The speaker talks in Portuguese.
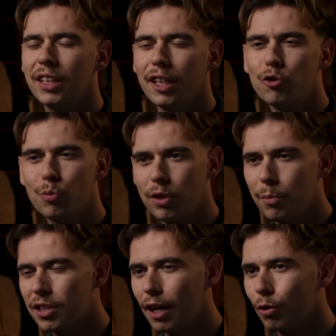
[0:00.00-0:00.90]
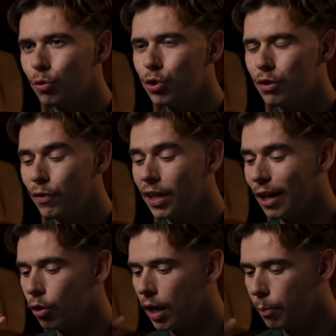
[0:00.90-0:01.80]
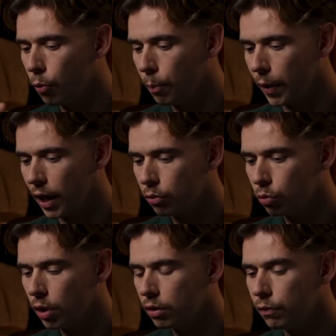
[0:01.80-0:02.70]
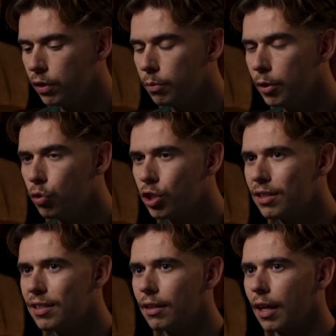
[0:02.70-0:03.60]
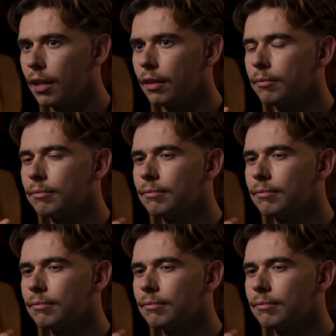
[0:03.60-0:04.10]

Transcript: até nos podemos dar ao luxo de ficar a olhar para um prato durante 20 minutos sem dizer nada.